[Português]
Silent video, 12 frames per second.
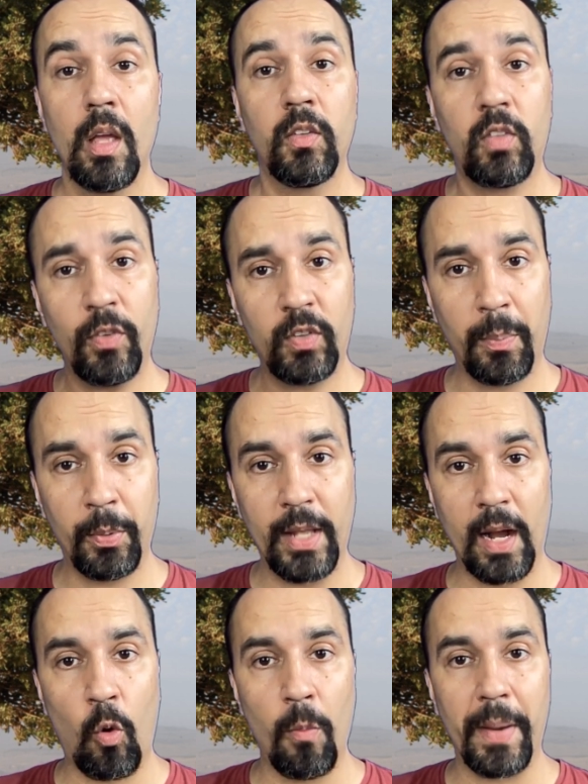Se você
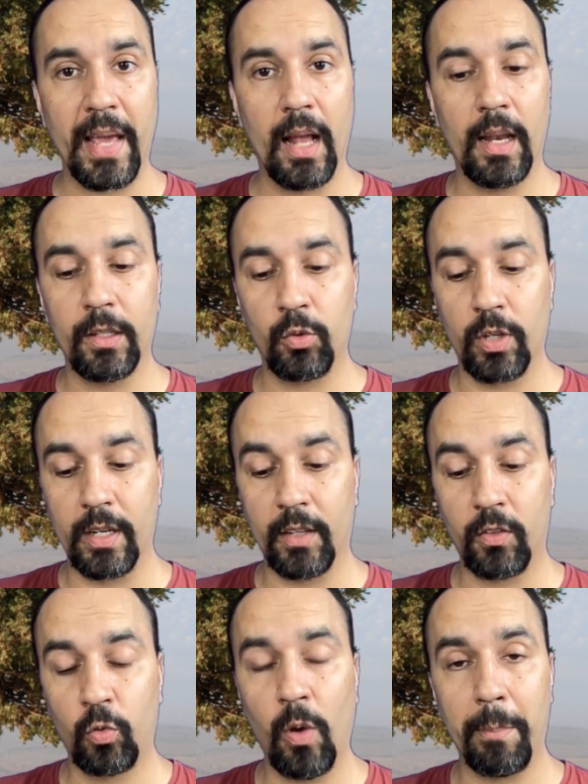puder acompanhar a leitura na
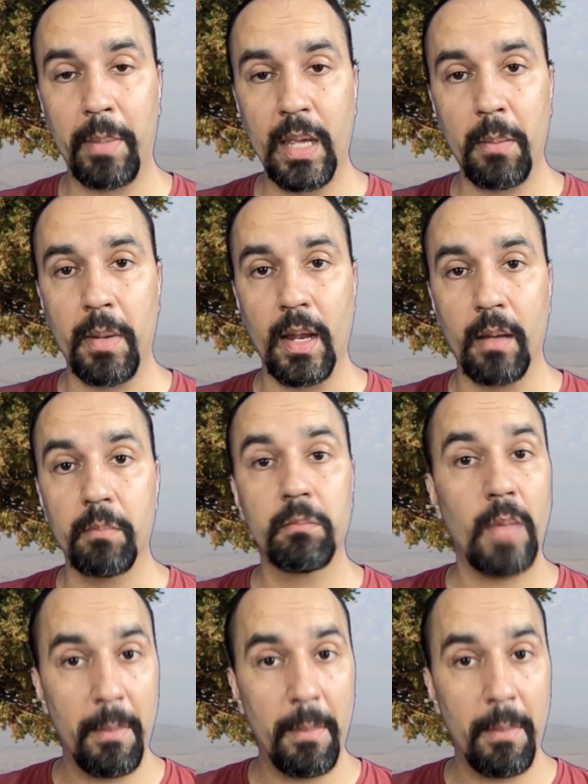sua Bíblia,